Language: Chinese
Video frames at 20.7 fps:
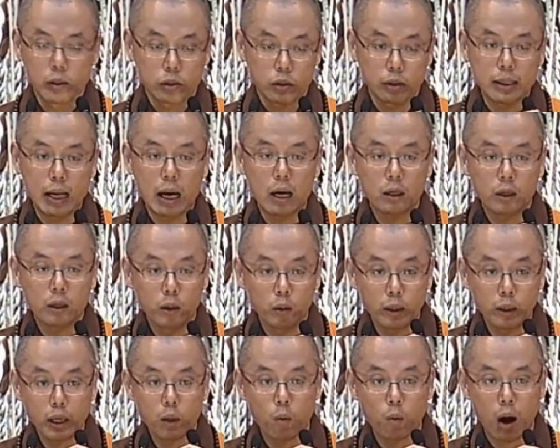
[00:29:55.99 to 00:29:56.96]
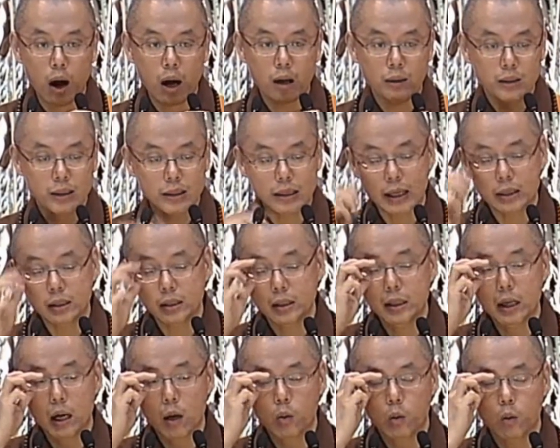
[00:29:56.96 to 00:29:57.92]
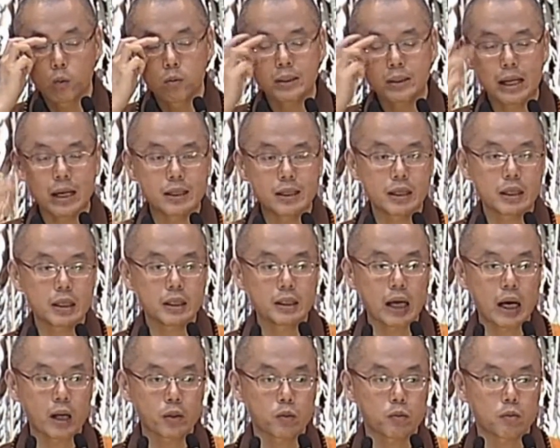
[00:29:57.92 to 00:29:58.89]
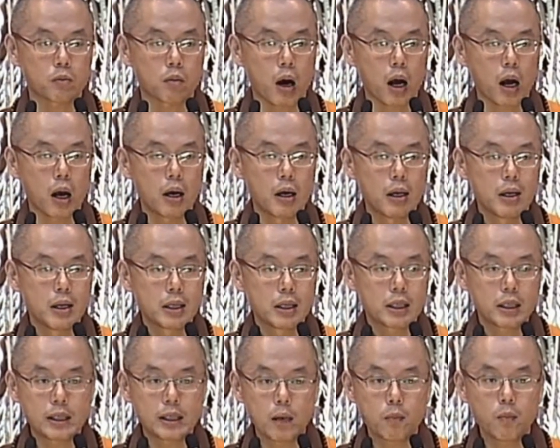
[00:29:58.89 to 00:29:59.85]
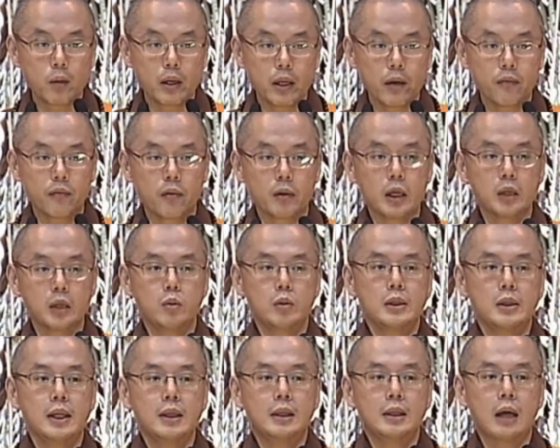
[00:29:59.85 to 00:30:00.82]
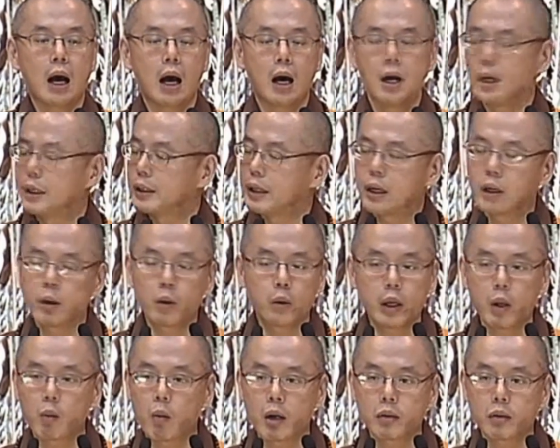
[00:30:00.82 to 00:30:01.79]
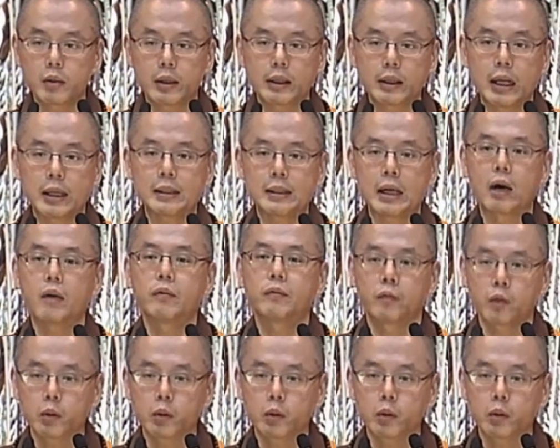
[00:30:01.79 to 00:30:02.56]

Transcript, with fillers: 就像琉璃王三次要攻占释迦族啊，释迦牟尼佛也去劝他，但琉璃王就跟他讲：“